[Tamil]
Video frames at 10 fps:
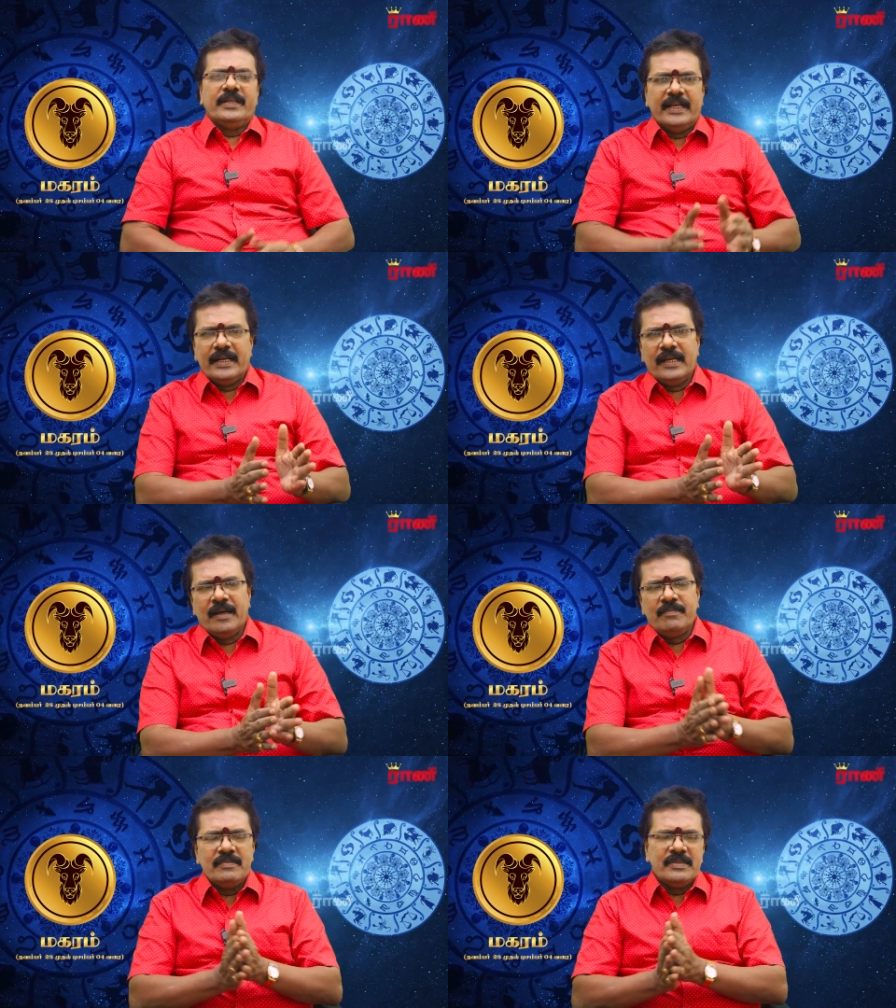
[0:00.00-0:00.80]

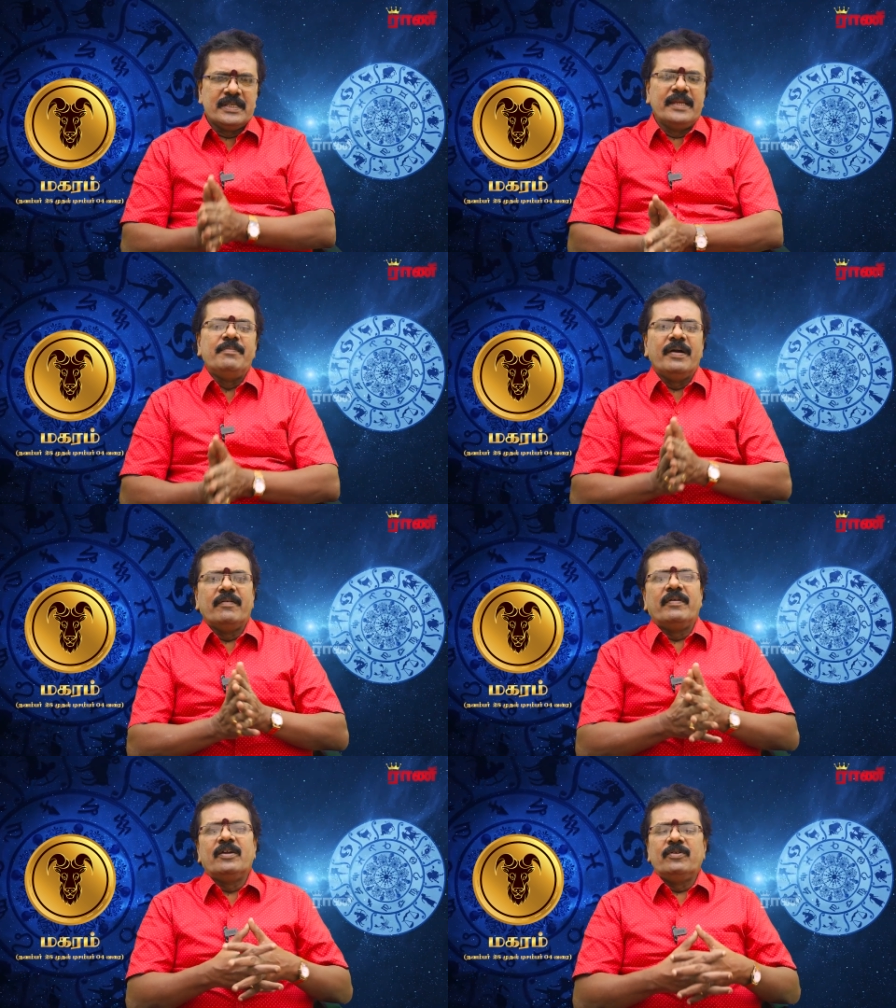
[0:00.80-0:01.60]
எங்கெல்லாம் சனி
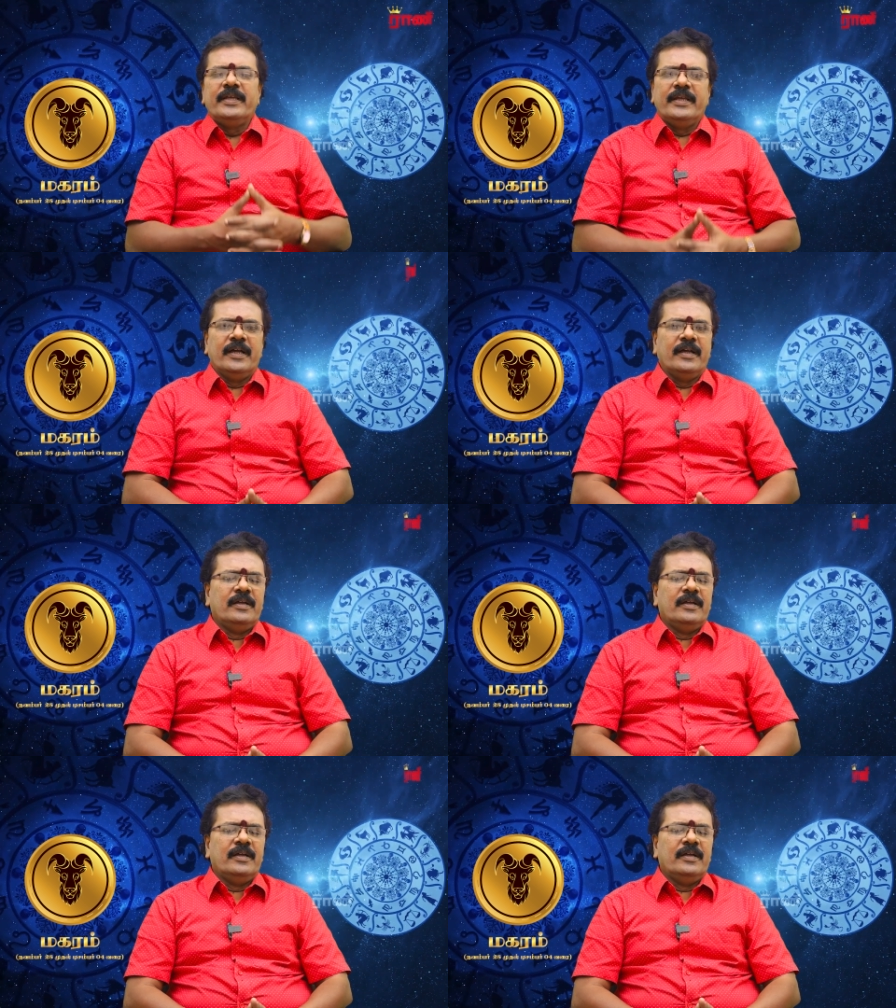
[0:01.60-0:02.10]
பகவானுடைய